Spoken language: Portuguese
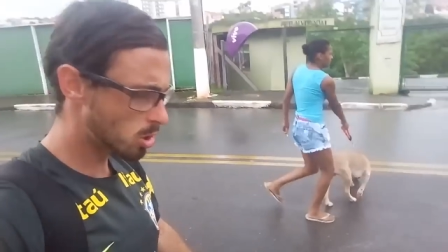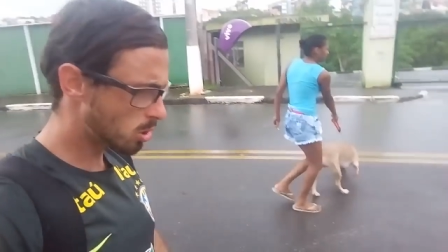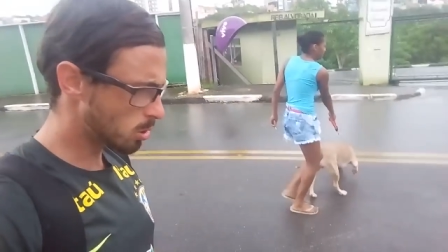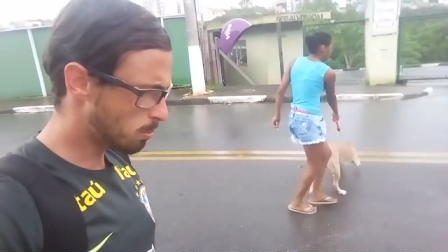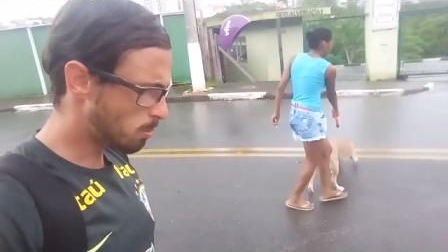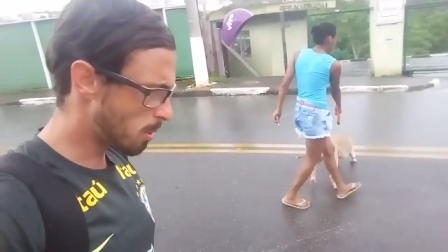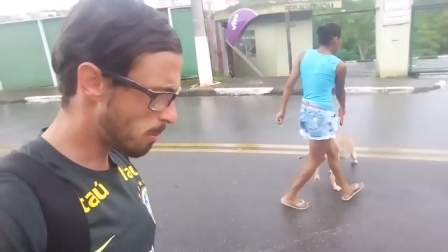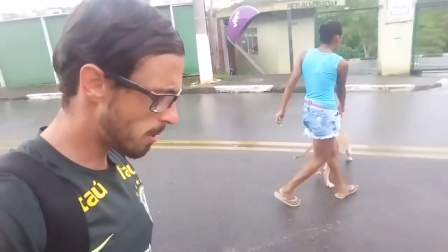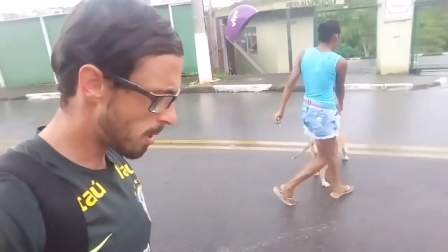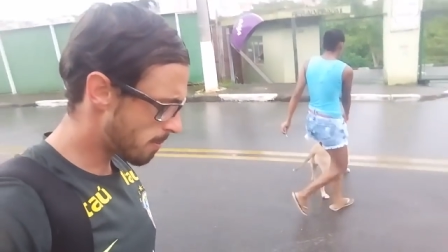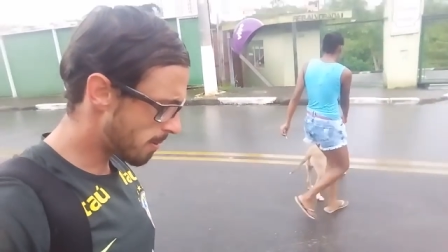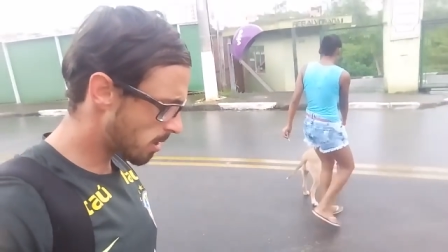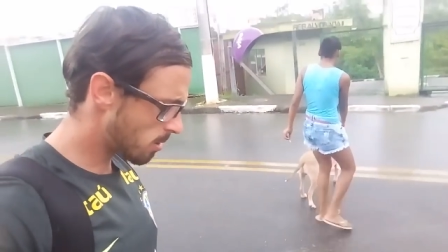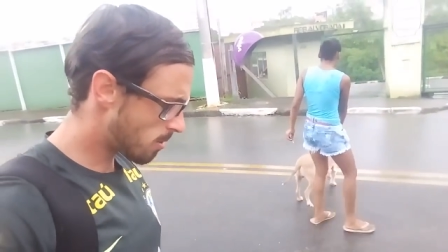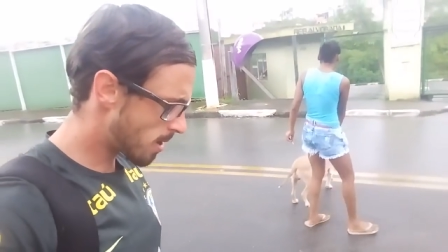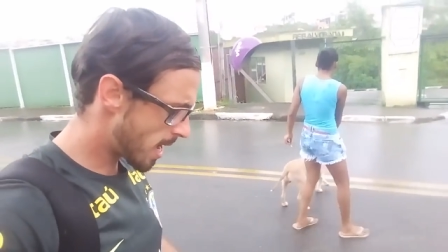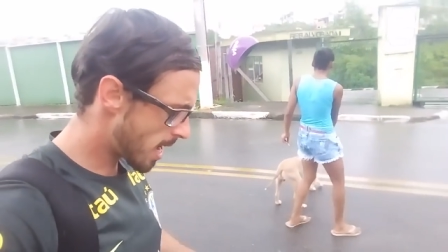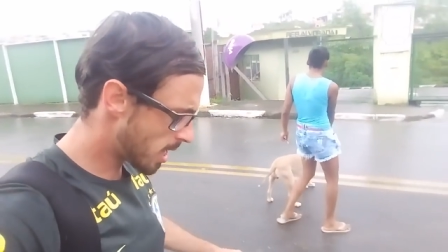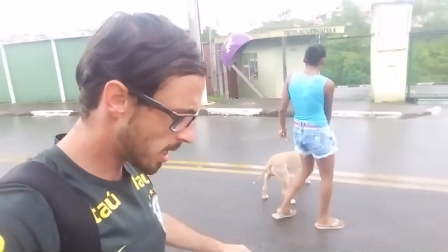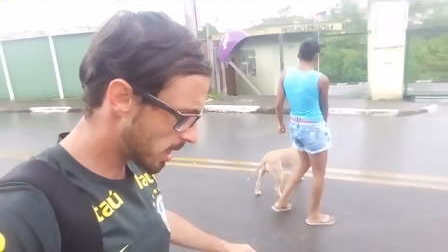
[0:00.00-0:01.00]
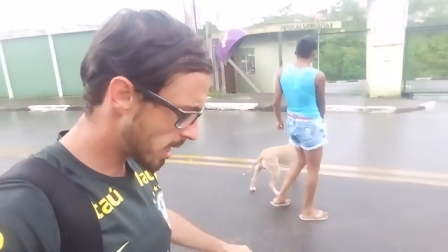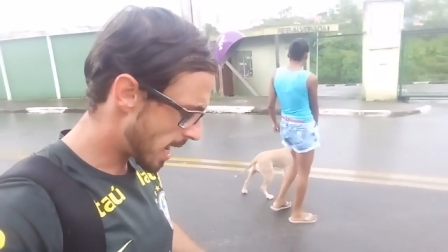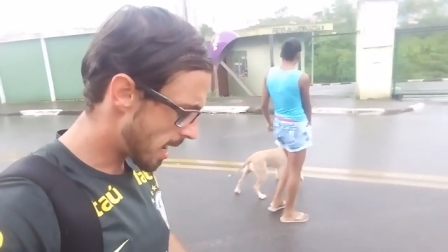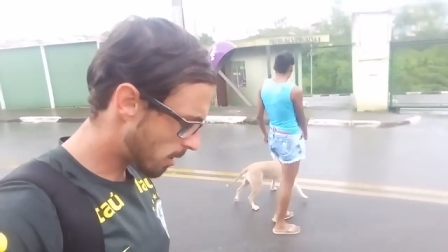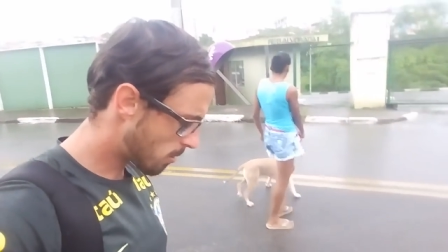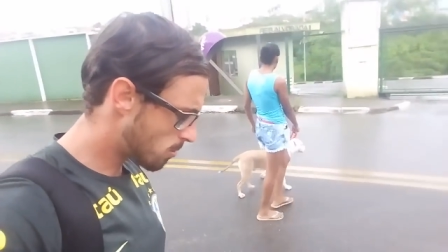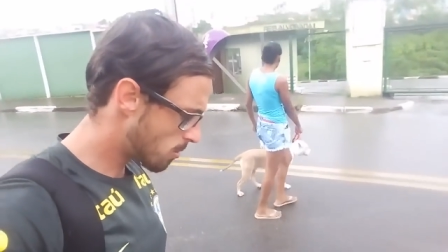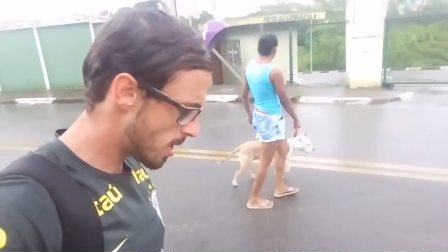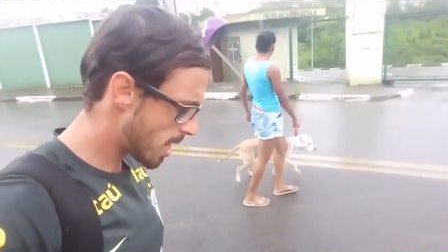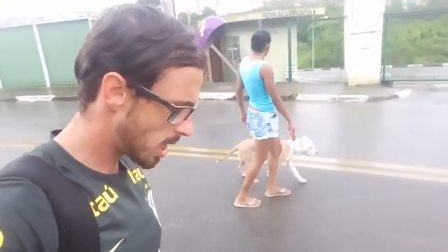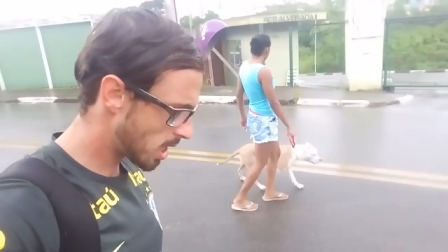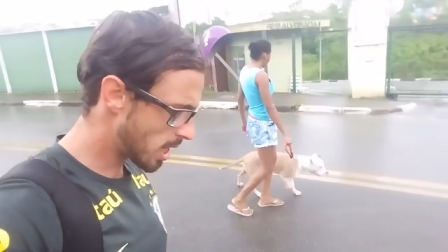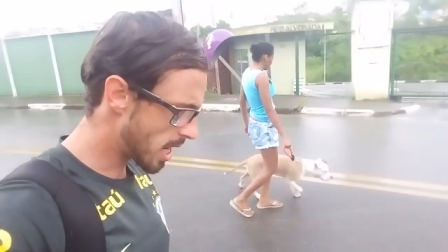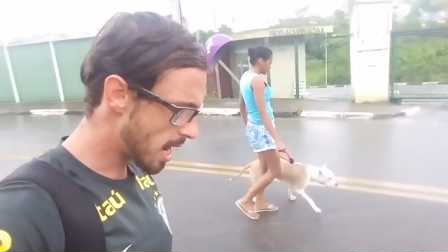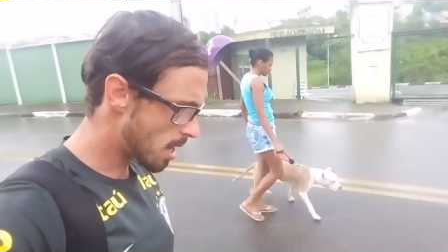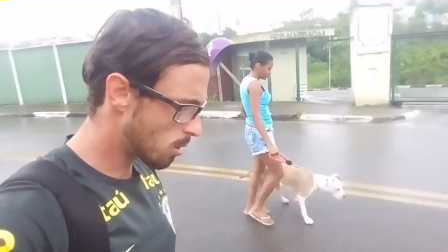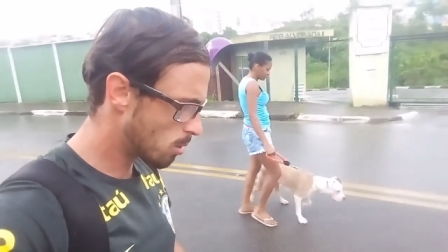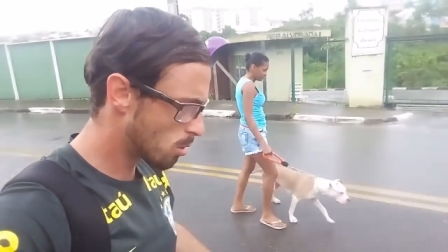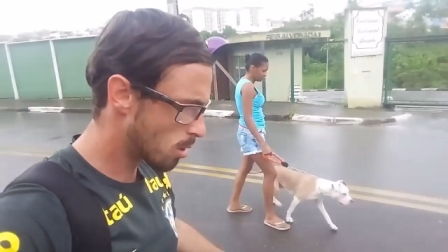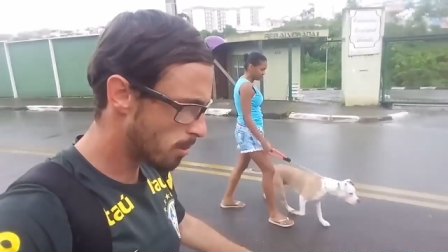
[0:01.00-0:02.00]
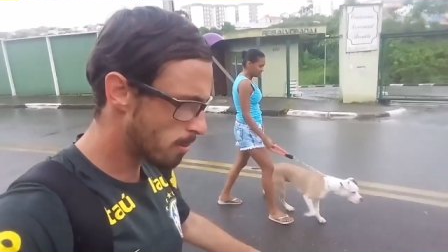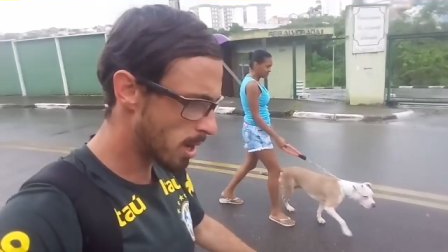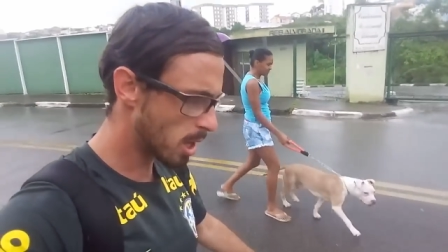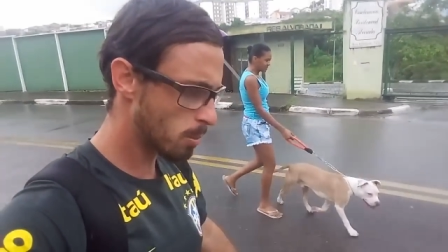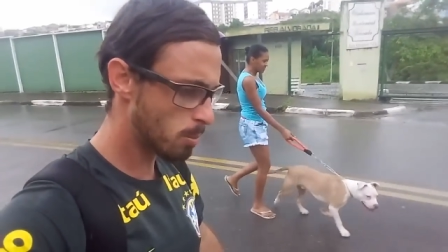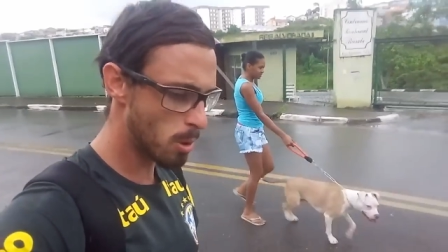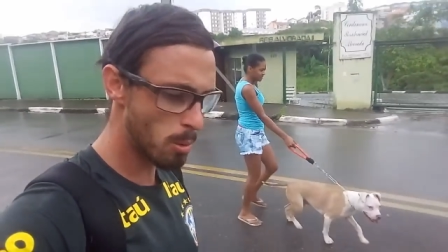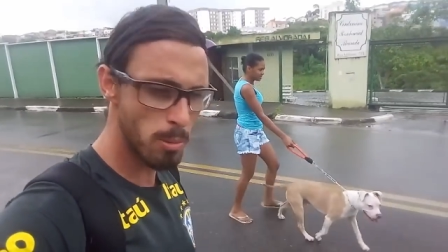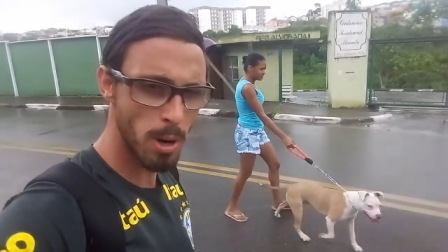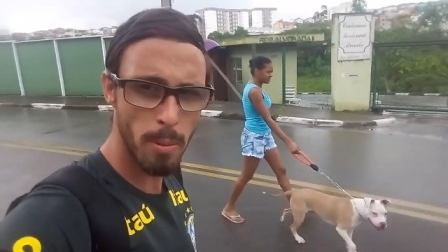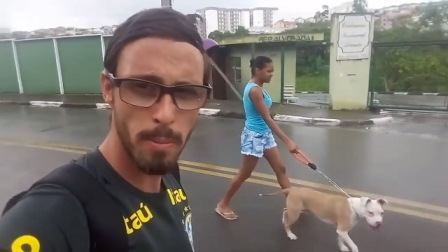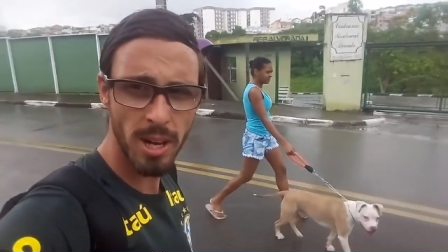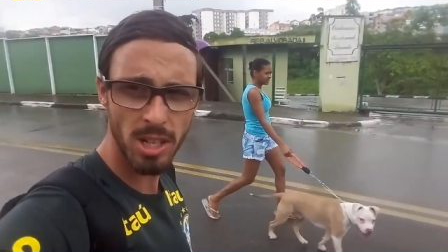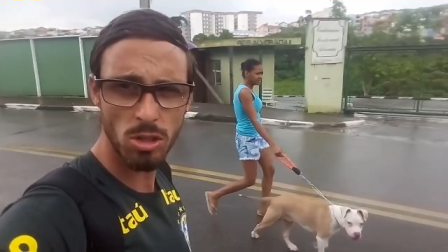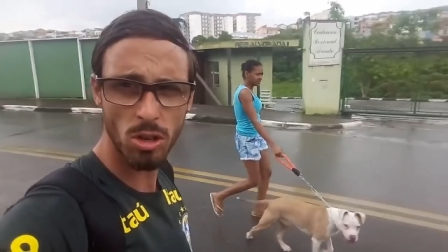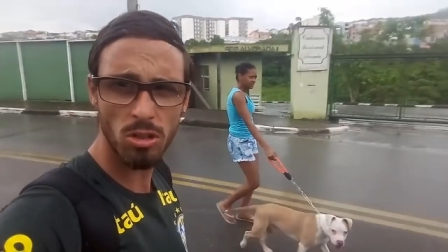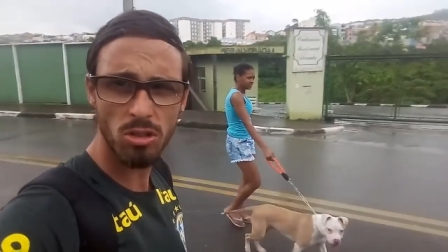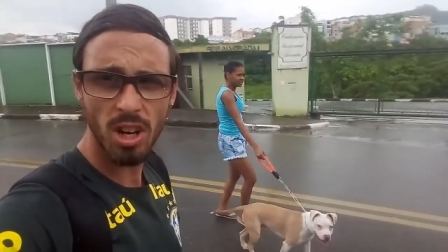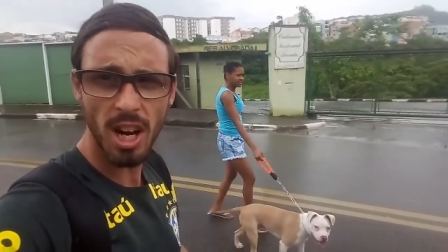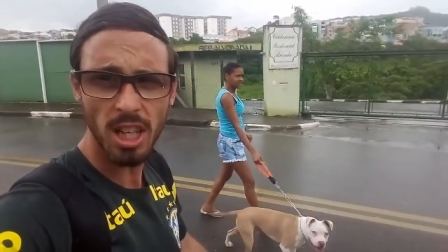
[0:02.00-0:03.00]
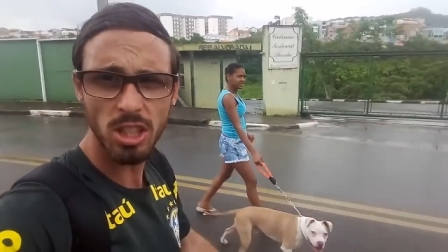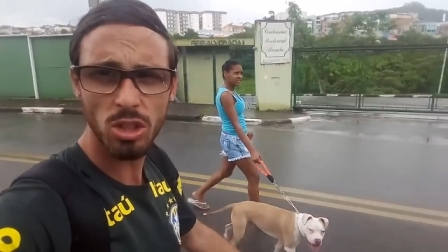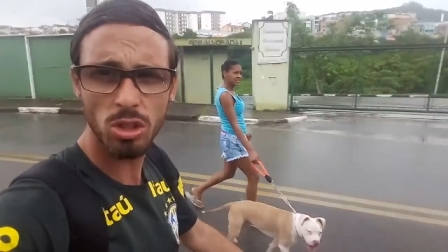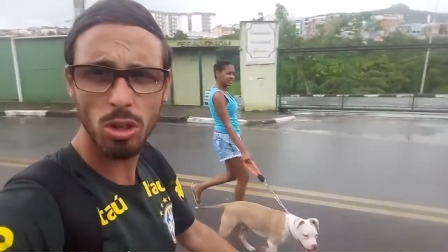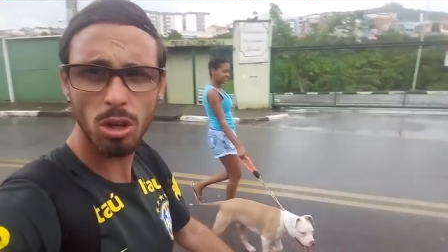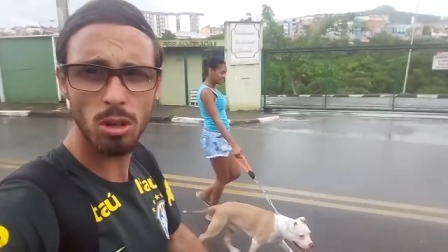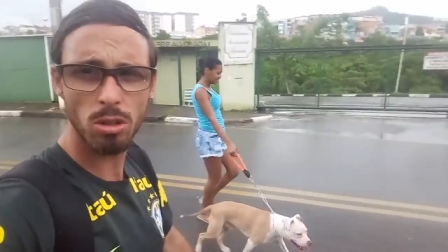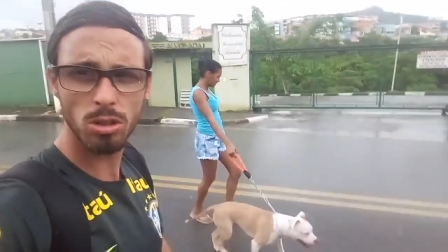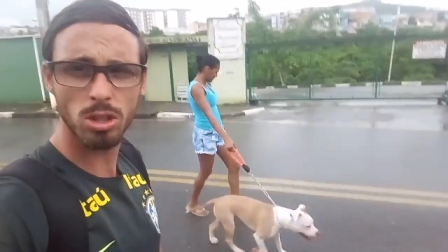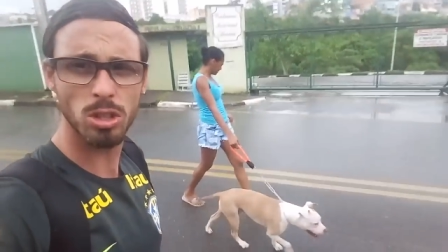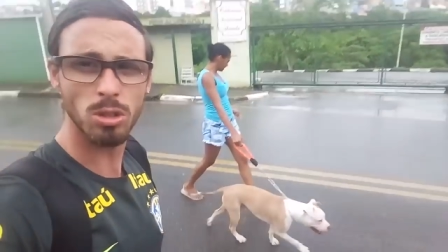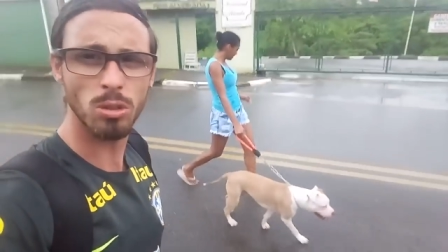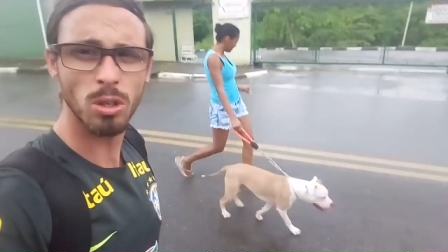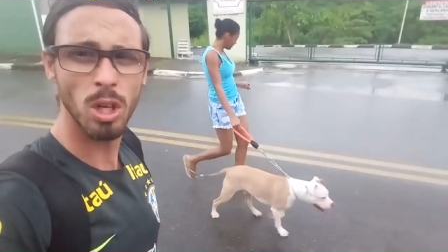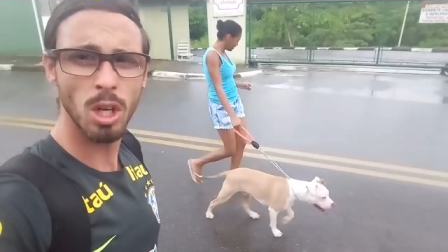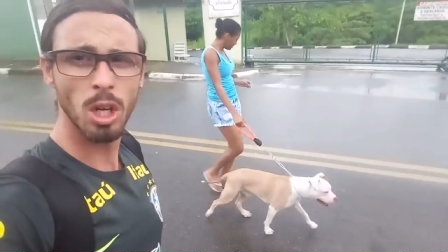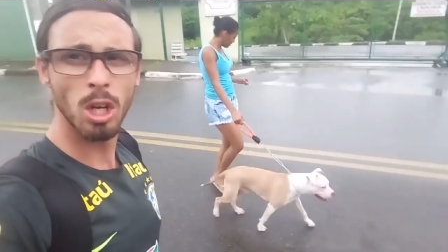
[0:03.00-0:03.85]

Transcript: tio, o problema não é andar com ele na rua, mano, o problema é os outros cachorros, tio.